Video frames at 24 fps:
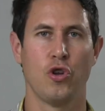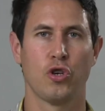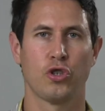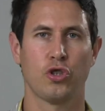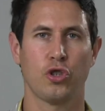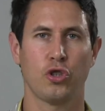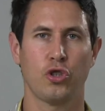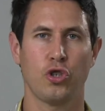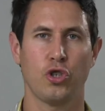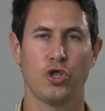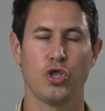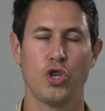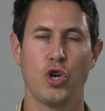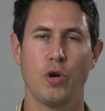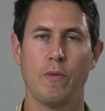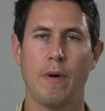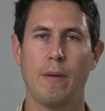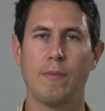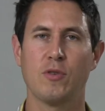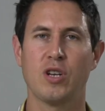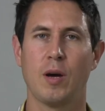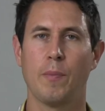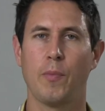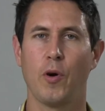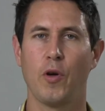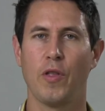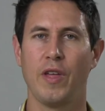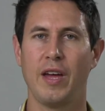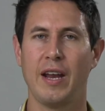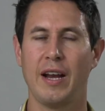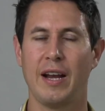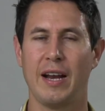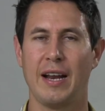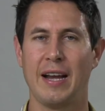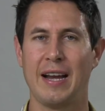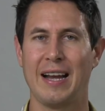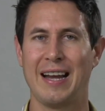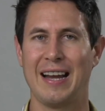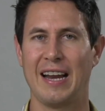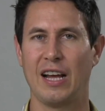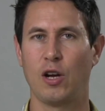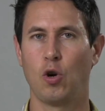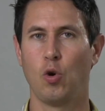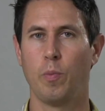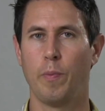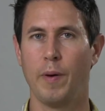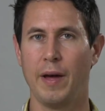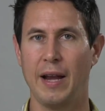nosotros no vamos a poder
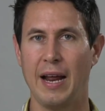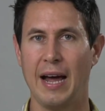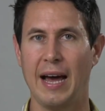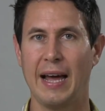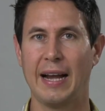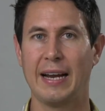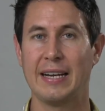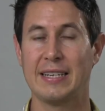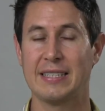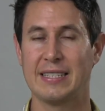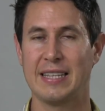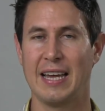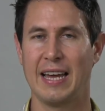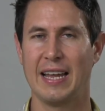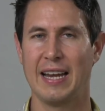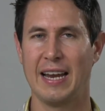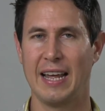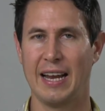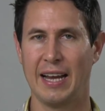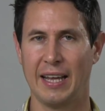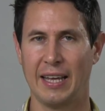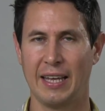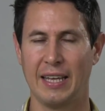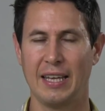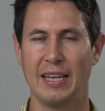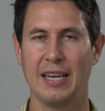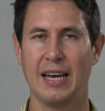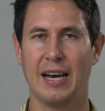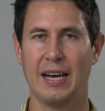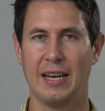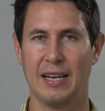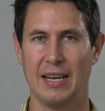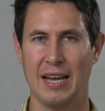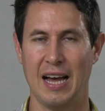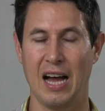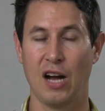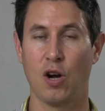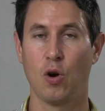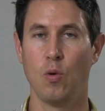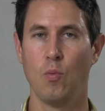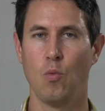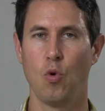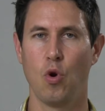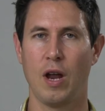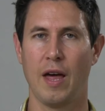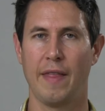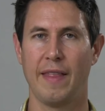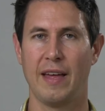recuperar esta energía
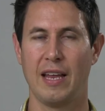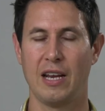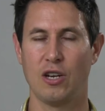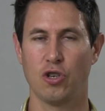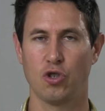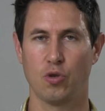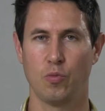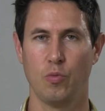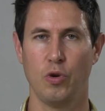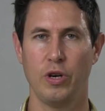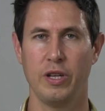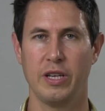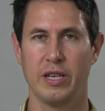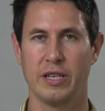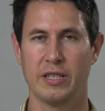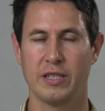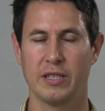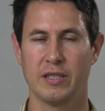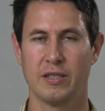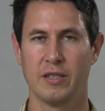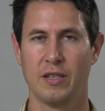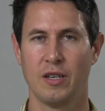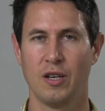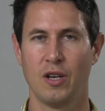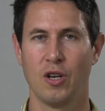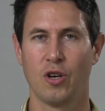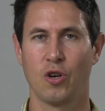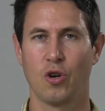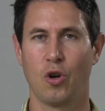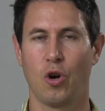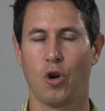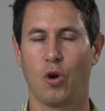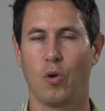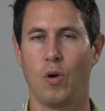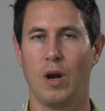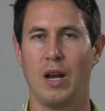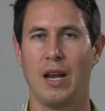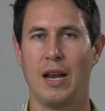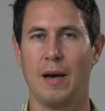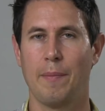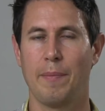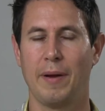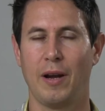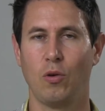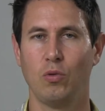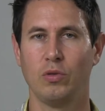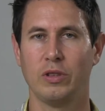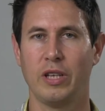acumulada en los muelles. Con lo cual la
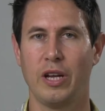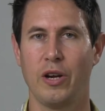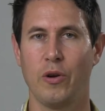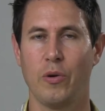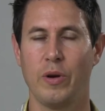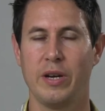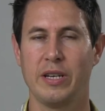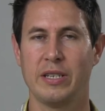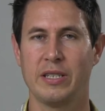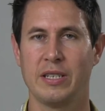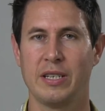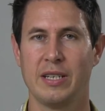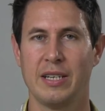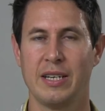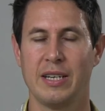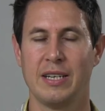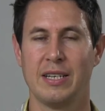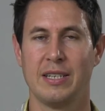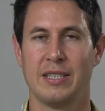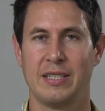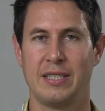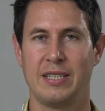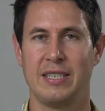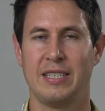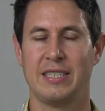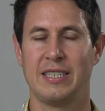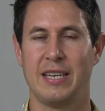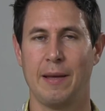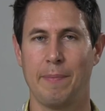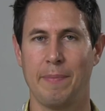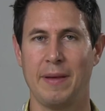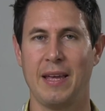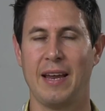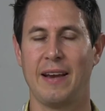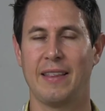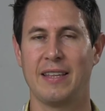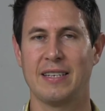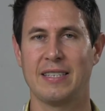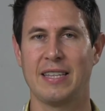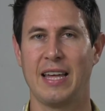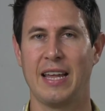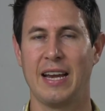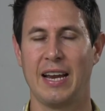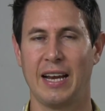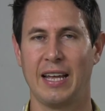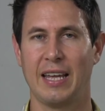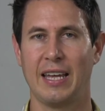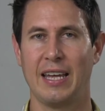pregunta no es si se pierde esta
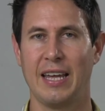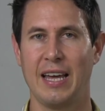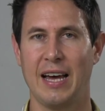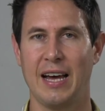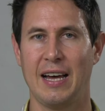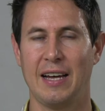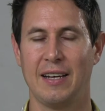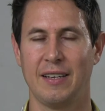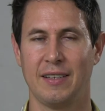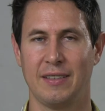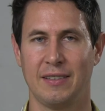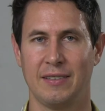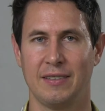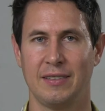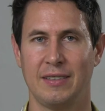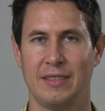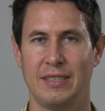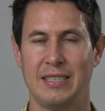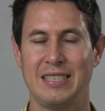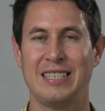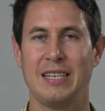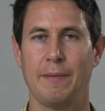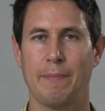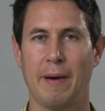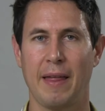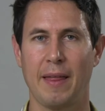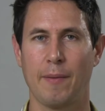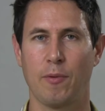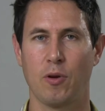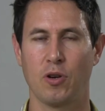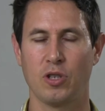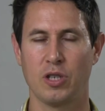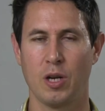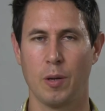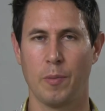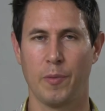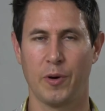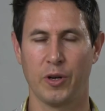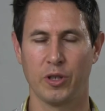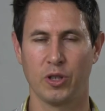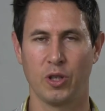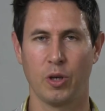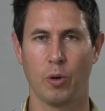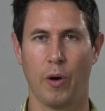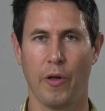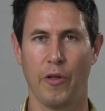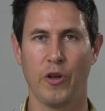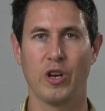energía disipada por los
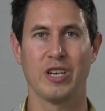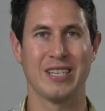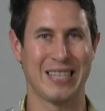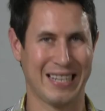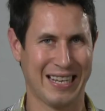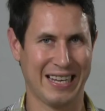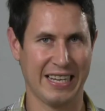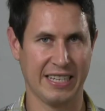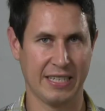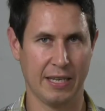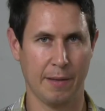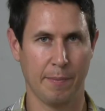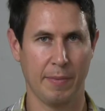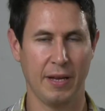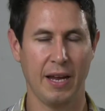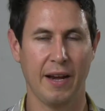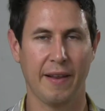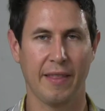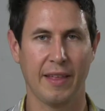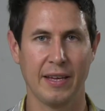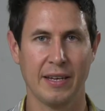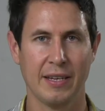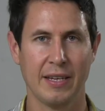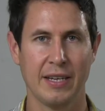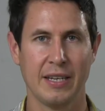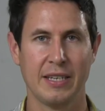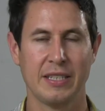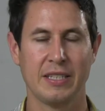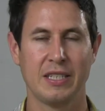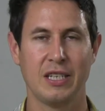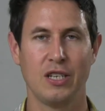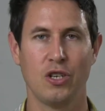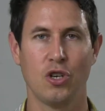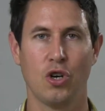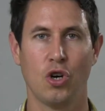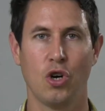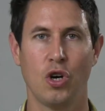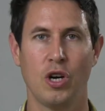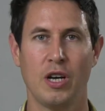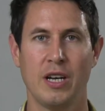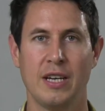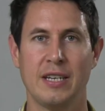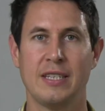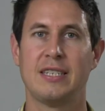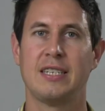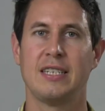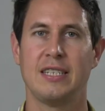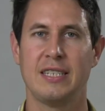amortiguadores, que se pierde, sino
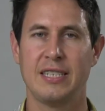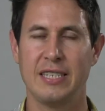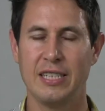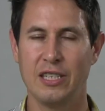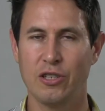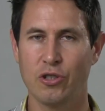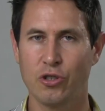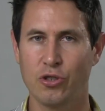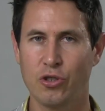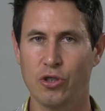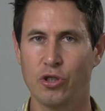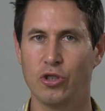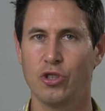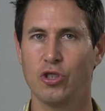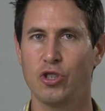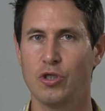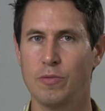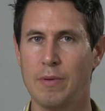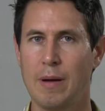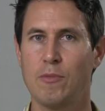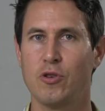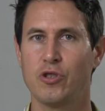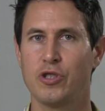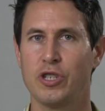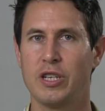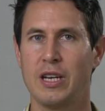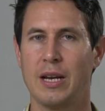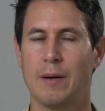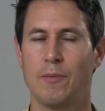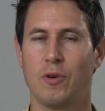si, nosotros vamos sin